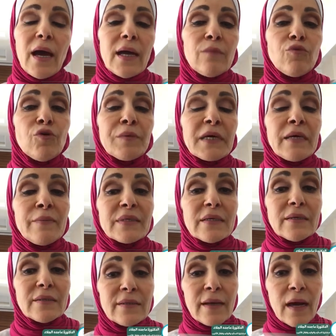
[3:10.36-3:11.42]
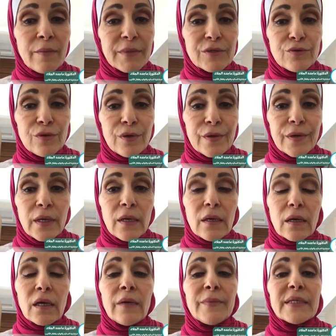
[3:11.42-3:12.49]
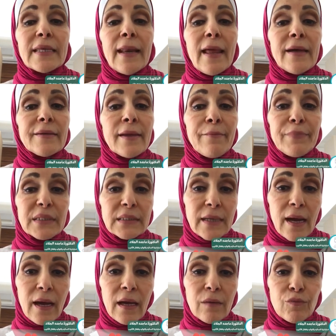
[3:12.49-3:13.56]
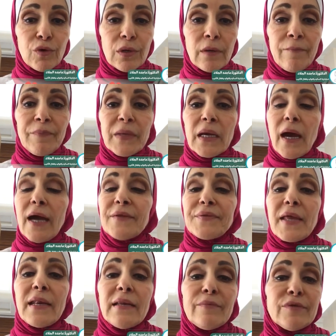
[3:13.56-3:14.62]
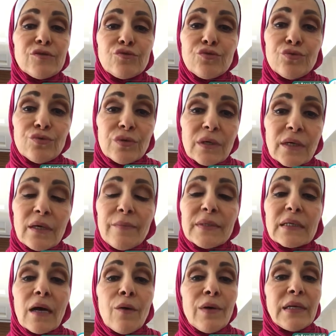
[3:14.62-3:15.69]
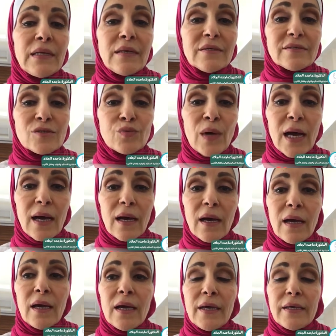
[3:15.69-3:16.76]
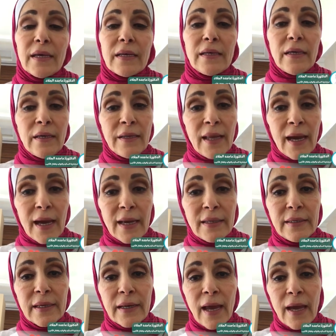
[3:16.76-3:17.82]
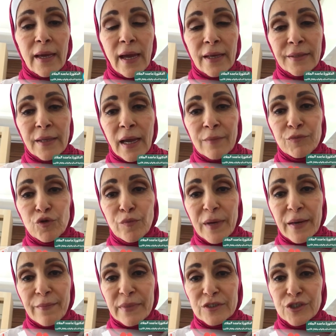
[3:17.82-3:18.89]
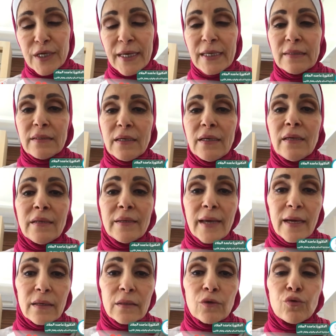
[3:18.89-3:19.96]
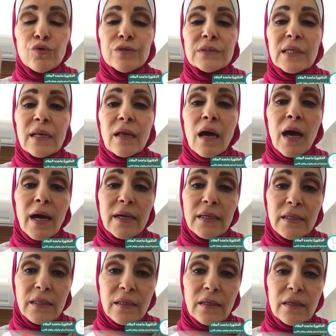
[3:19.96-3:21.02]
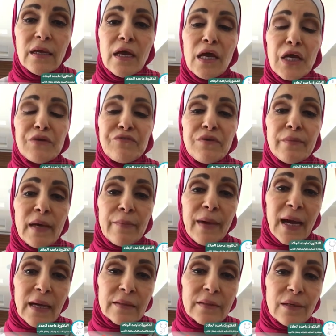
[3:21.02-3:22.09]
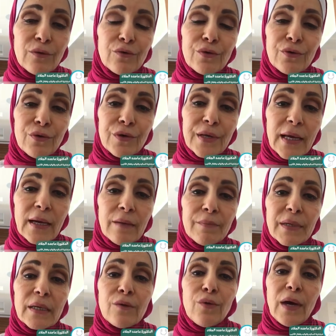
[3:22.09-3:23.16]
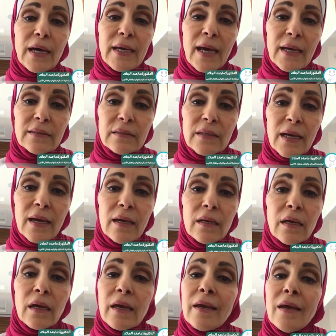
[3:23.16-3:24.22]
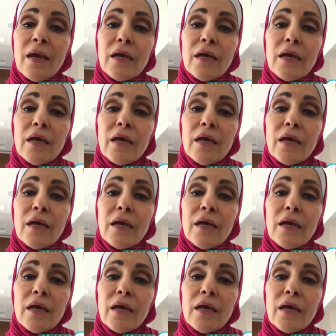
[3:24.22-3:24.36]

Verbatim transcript: علموهم قيمة احترام الدور قيمة الأدب بالتعامل حتى اللي بيسوء قيمة قوانين السواقة يعني إحنا حاليا حياتنا عم تبرمج يا ريت إحنا نكون تلقائيين فيما بعد الكورونا بأنه حياتنا آه،